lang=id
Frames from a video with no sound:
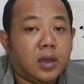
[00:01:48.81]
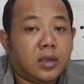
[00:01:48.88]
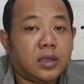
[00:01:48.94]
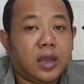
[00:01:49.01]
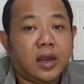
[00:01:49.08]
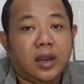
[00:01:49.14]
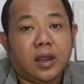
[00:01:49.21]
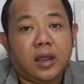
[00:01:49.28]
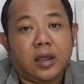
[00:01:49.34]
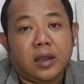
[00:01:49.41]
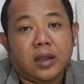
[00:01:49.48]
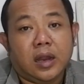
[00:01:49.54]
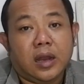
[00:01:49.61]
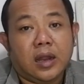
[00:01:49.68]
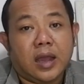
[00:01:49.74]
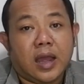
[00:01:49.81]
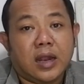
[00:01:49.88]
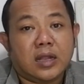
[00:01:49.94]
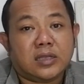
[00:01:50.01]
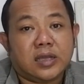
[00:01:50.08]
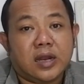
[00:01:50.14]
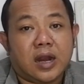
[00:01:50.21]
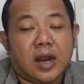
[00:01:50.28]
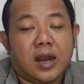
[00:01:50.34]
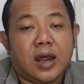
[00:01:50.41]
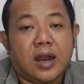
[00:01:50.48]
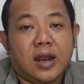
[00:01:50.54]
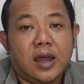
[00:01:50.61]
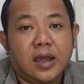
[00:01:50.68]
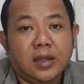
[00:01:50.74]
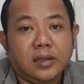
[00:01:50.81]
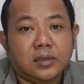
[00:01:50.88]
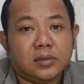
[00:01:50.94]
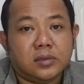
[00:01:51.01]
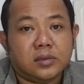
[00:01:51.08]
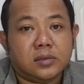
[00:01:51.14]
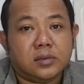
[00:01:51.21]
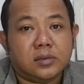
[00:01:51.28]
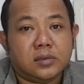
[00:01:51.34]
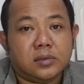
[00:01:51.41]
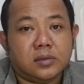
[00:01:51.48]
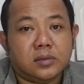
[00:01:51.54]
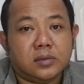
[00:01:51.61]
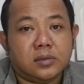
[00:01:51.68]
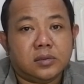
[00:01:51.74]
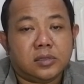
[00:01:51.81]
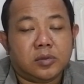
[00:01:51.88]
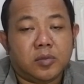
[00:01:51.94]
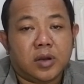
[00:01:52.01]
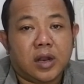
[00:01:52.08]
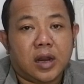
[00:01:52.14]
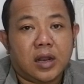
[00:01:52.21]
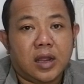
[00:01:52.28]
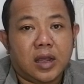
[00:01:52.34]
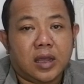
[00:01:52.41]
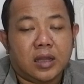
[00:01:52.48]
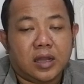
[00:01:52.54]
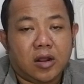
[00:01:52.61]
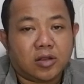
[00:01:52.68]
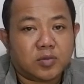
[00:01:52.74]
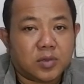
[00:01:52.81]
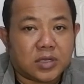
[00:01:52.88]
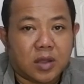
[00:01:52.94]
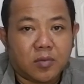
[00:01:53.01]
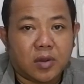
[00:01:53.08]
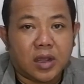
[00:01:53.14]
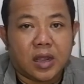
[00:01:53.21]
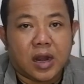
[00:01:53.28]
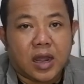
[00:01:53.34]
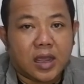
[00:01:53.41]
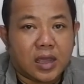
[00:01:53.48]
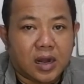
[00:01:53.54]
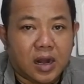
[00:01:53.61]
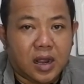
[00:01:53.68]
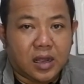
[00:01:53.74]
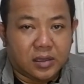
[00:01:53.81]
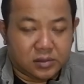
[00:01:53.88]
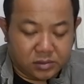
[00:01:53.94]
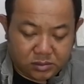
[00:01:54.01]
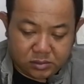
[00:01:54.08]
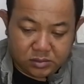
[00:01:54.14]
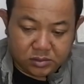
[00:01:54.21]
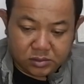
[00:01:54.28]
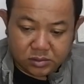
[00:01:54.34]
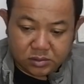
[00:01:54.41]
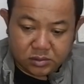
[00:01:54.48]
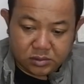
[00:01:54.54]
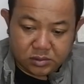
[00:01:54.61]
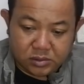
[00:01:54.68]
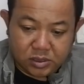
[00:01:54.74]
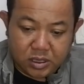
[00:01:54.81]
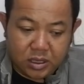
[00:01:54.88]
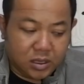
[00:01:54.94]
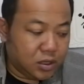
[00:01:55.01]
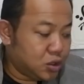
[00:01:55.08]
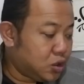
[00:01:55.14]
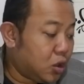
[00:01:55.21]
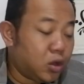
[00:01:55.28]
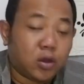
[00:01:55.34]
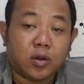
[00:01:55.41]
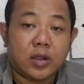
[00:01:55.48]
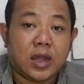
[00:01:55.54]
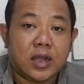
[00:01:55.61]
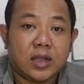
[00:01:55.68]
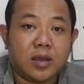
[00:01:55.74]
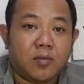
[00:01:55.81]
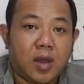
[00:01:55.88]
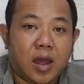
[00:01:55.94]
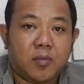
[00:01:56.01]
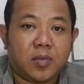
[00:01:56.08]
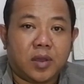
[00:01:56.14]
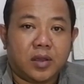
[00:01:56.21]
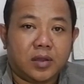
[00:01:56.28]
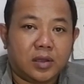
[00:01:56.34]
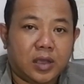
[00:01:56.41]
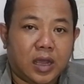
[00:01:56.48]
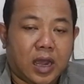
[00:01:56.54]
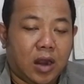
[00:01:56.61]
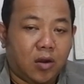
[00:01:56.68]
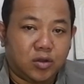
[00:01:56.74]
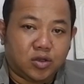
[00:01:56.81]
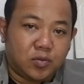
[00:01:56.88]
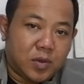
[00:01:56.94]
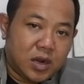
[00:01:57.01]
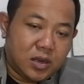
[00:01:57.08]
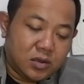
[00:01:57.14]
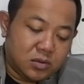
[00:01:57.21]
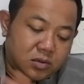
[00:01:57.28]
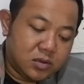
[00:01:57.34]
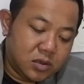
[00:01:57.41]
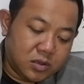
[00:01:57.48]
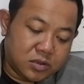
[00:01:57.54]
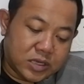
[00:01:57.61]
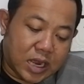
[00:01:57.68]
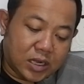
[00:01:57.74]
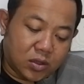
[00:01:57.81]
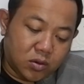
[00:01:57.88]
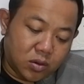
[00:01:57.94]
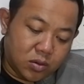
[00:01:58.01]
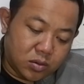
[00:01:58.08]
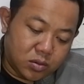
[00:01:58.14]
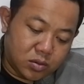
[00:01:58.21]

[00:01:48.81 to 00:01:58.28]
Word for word: Jadi dengan cedera dada sebenarnya kita harus bisa mengira-ngira ini contohnya aja maaf ya. Ya kalau cuman jatuh